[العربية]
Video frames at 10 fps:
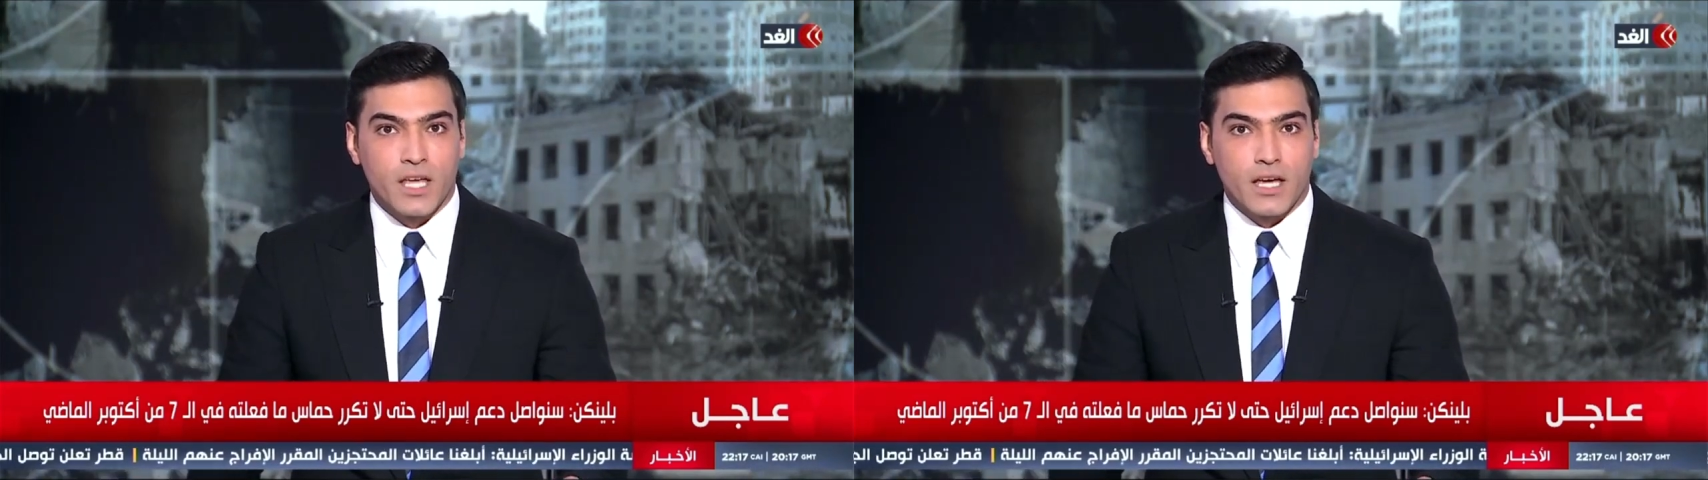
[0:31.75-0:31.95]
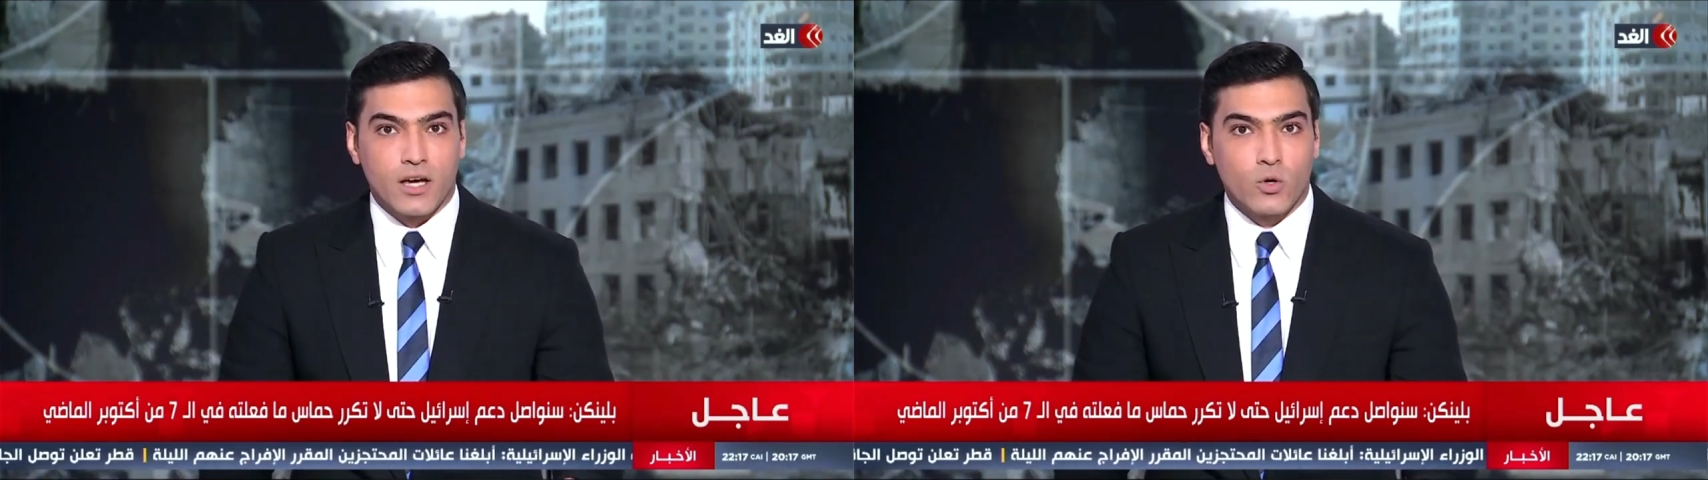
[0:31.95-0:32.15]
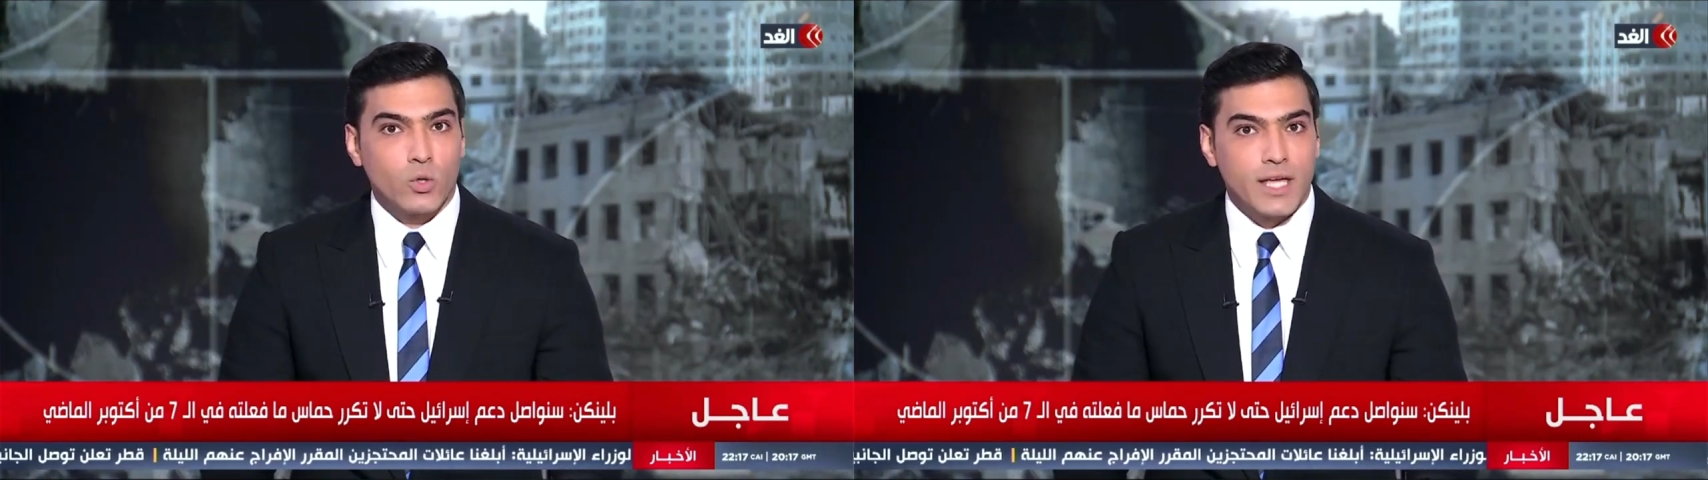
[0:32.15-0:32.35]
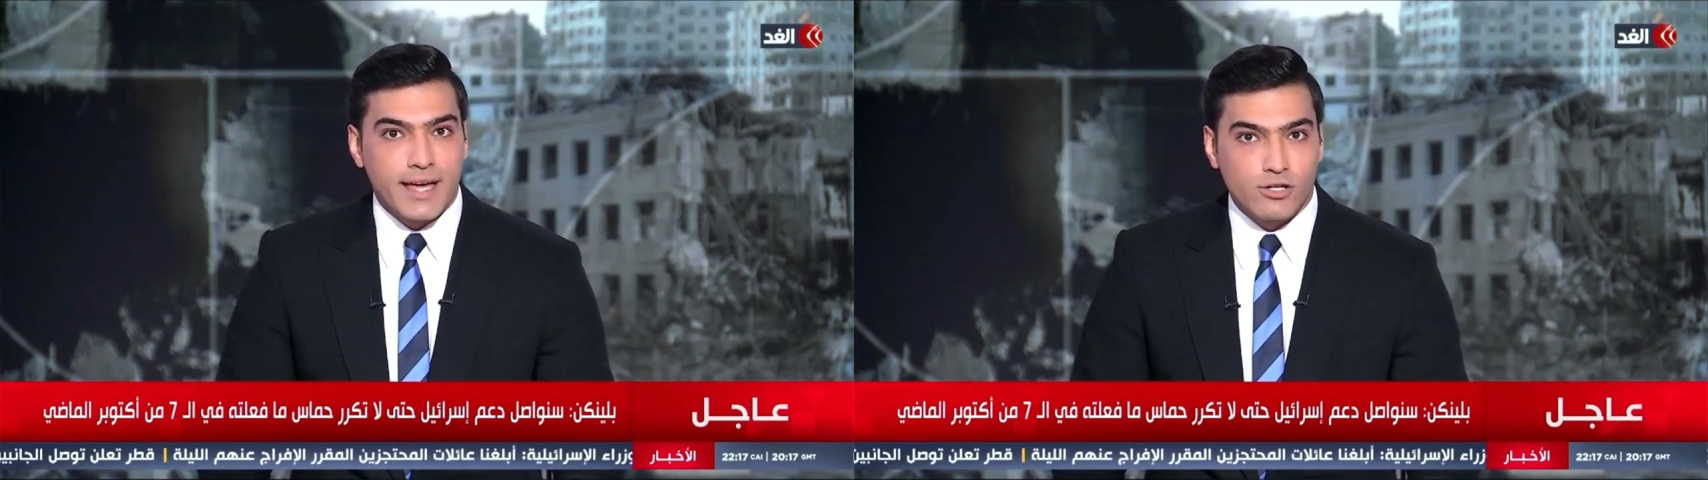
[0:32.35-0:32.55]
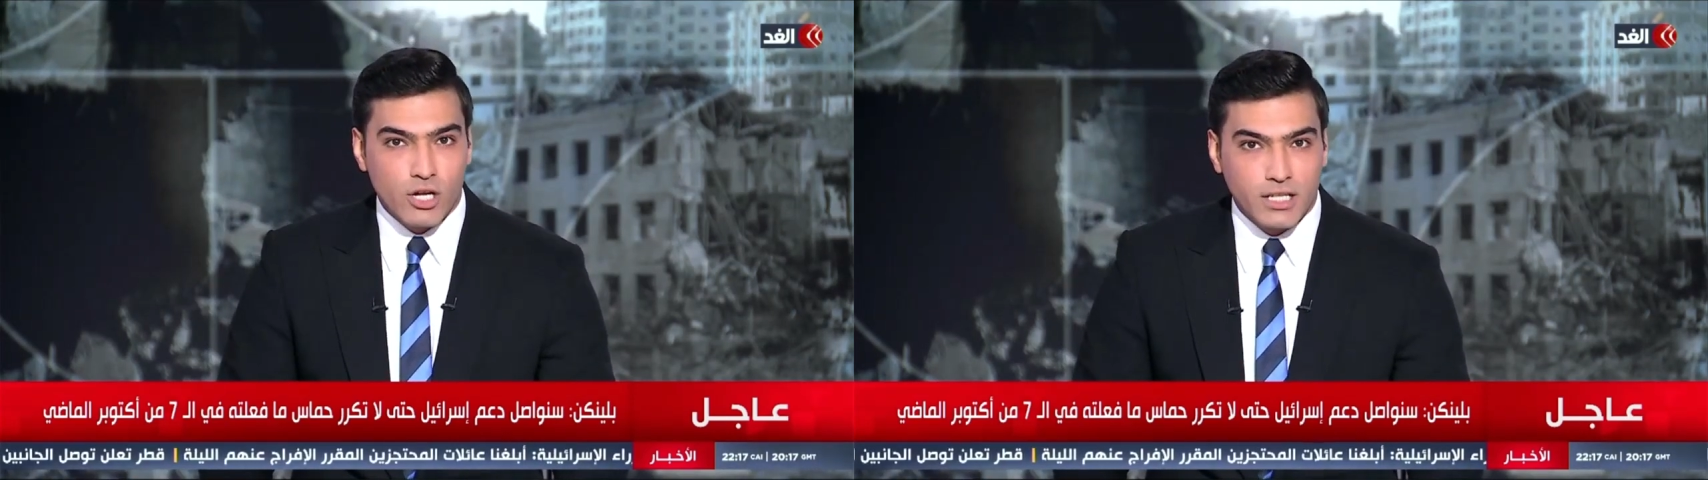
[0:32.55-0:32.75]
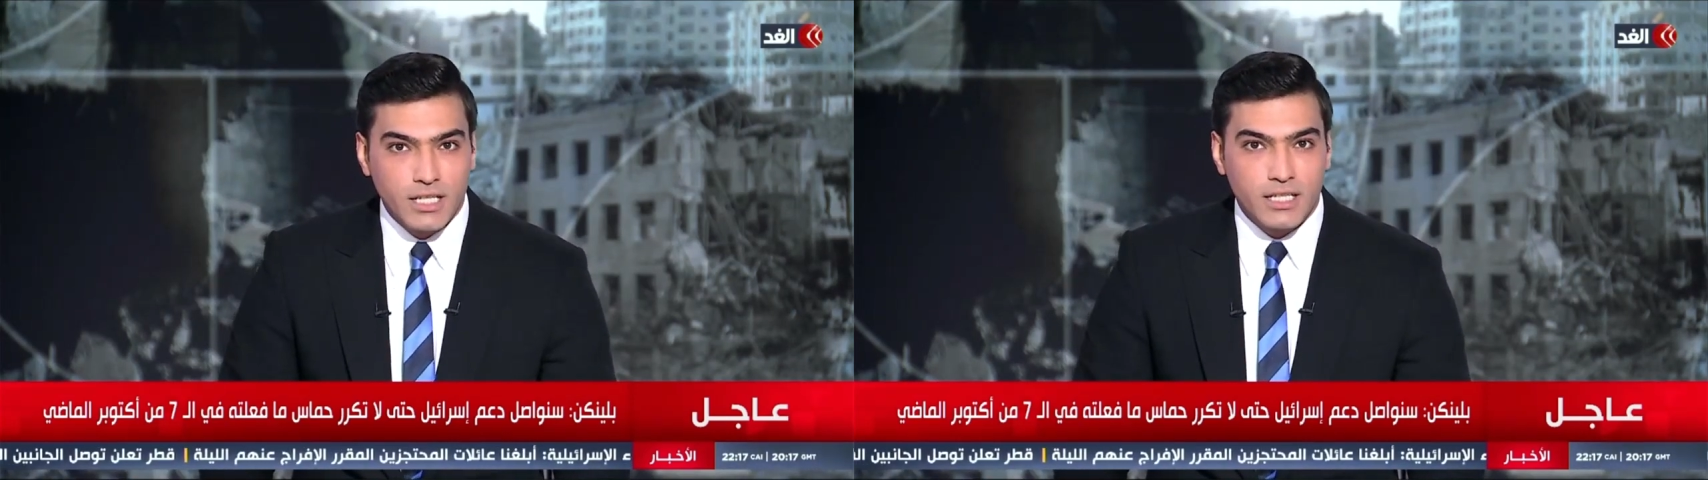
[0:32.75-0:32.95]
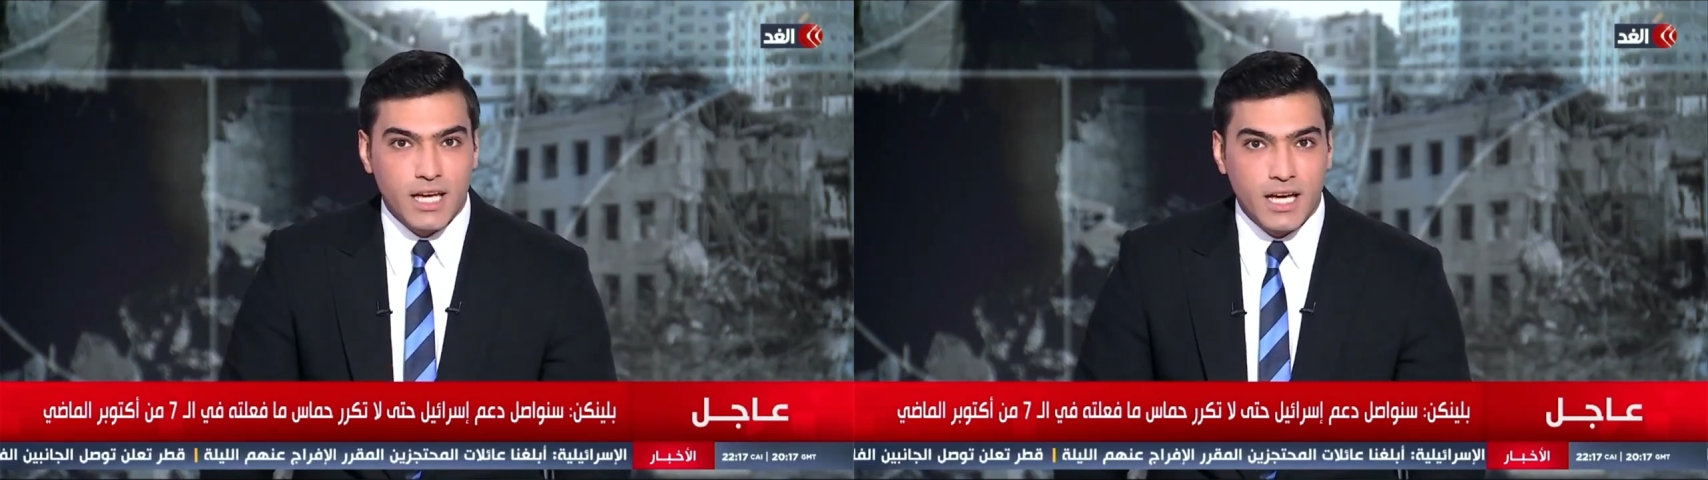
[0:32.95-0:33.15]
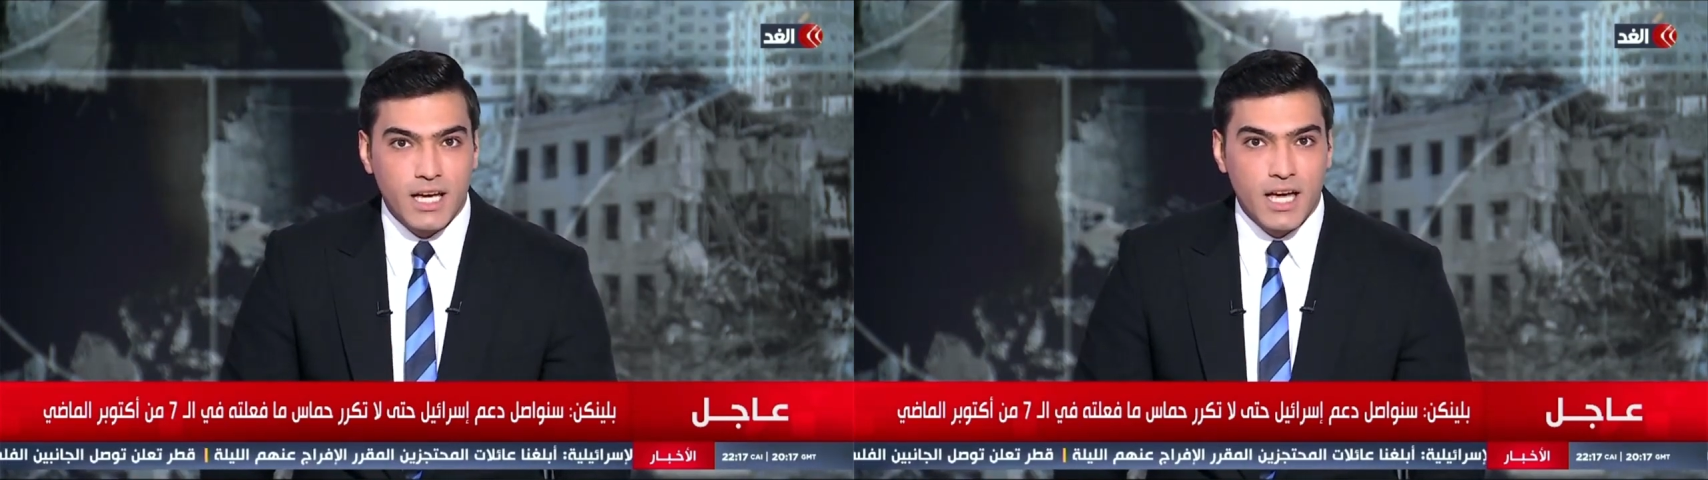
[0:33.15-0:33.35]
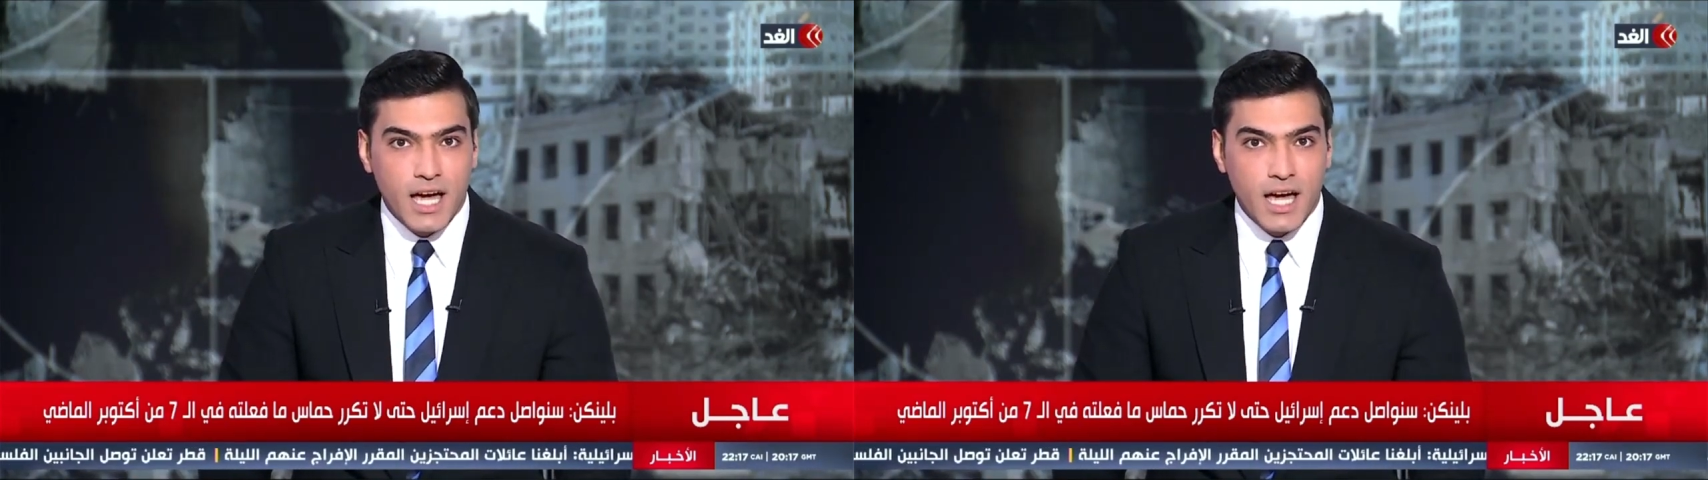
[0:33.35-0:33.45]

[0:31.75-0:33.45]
آه، رؤية جديدة